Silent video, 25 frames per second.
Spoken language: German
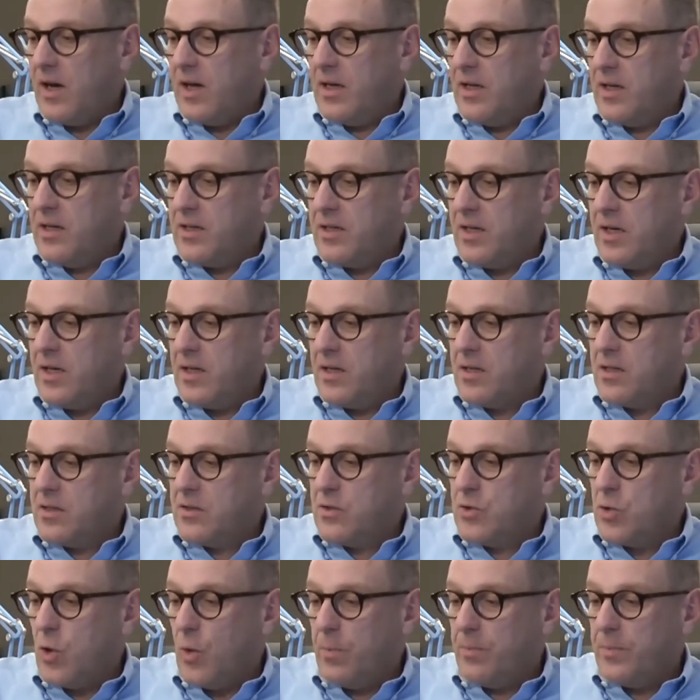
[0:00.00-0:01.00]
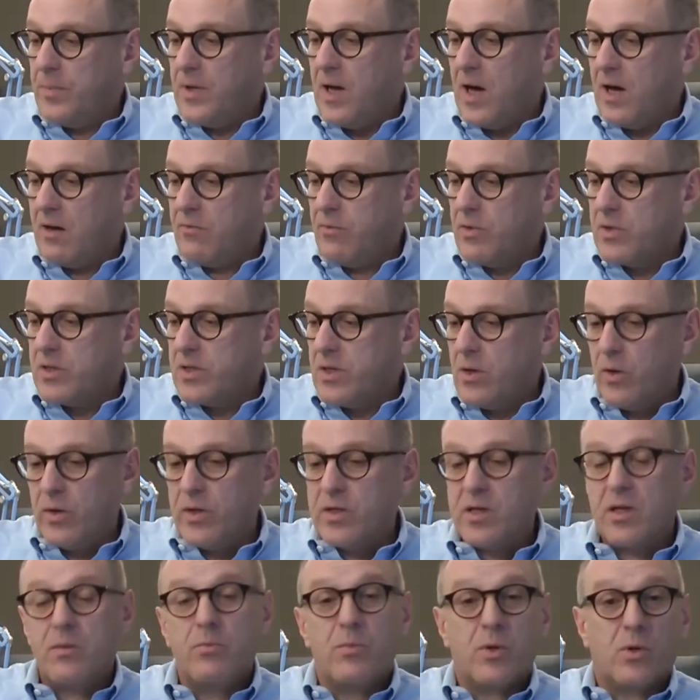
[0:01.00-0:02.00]
einer der
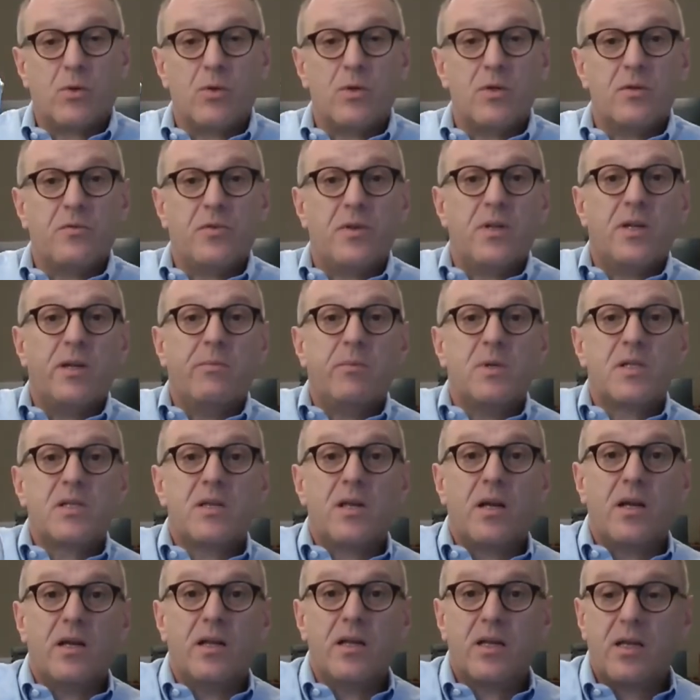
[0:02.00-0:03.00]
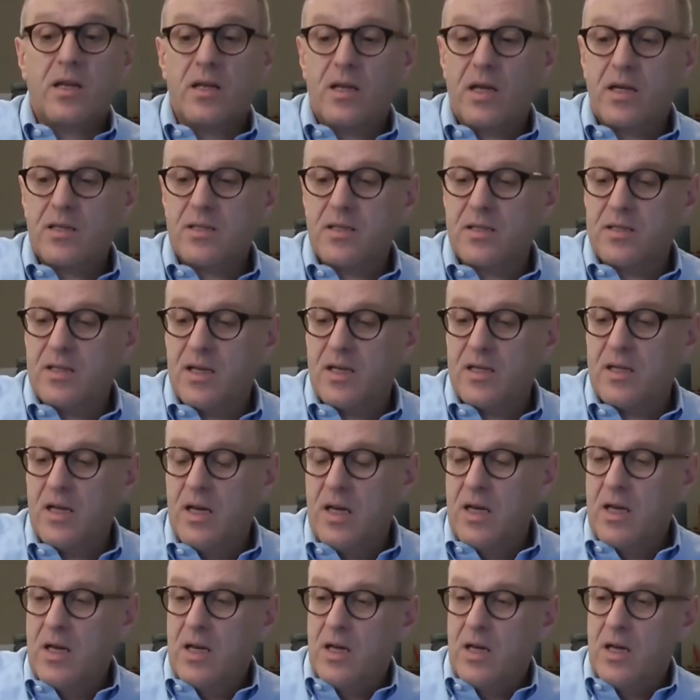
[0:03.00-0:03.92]
Top-Nachwuchsleute in Burgund, von dem wir sicherlich in nächster Zeit